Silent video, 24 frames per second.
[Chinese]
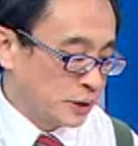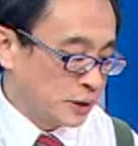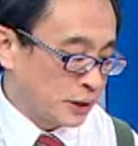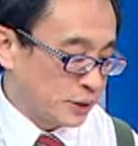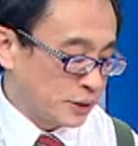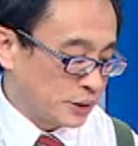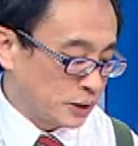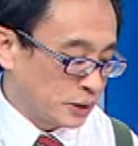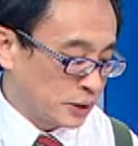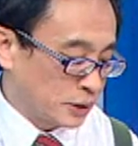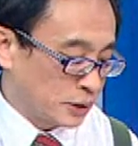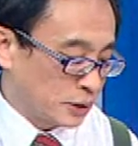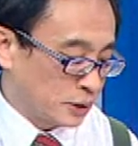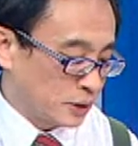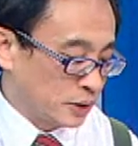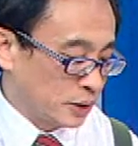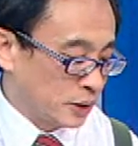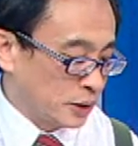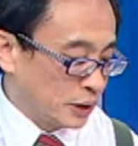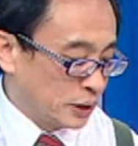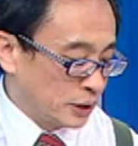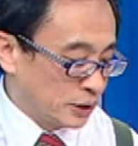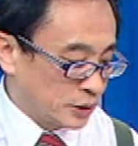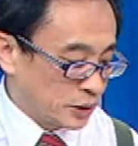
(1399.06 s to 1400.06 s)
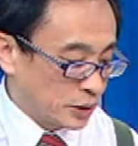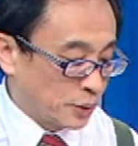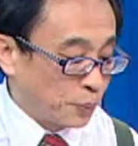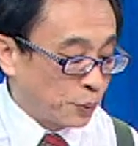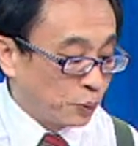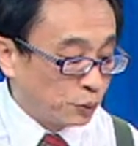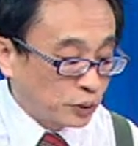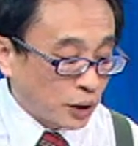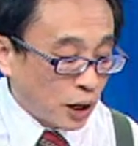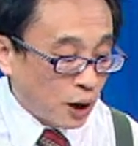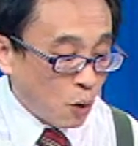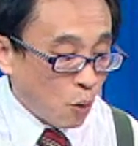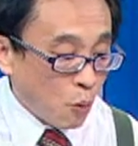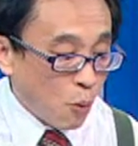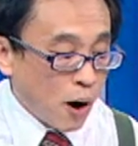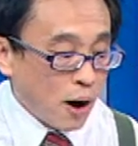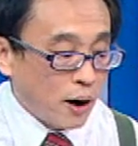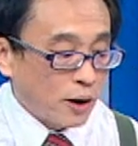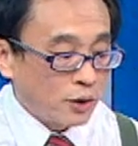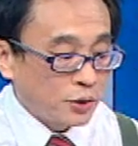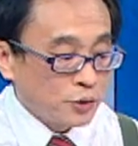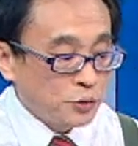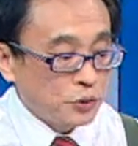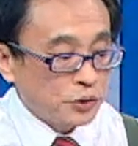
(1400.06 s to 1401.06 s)
像这个。这个葡萄
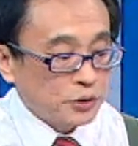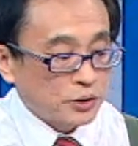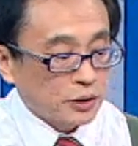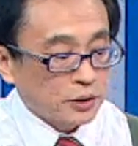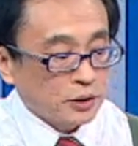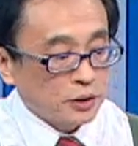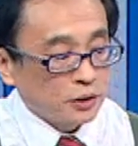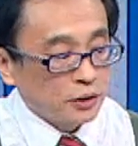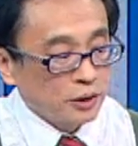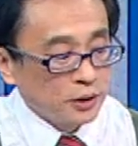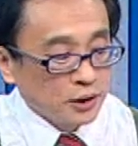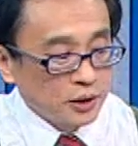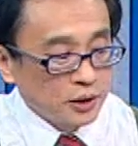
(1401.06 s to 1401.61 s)
王，因为这个